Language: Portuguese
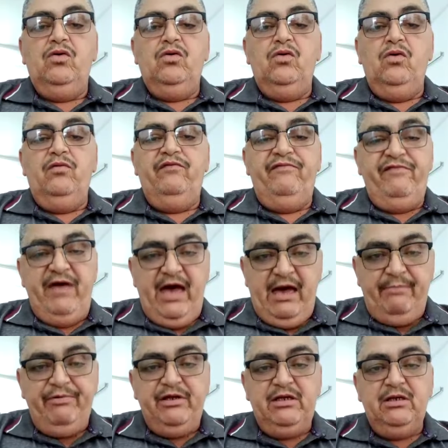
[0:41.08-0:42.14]
com
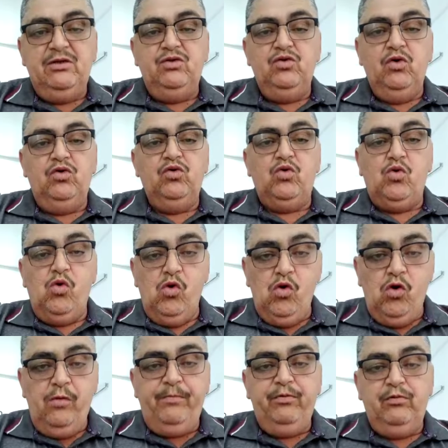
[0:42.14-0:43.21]
febre, dor no
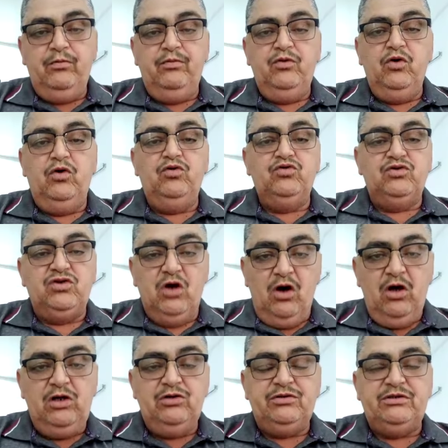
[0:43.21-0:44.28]
corpo, dor nos
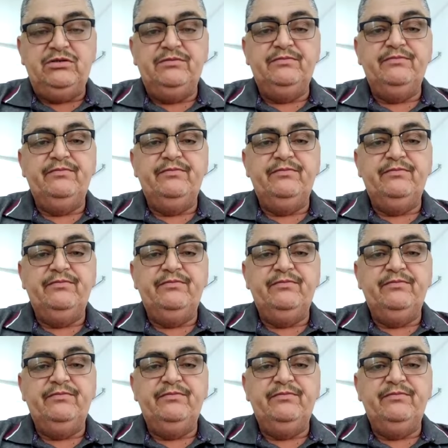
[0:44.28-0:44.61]
olhos,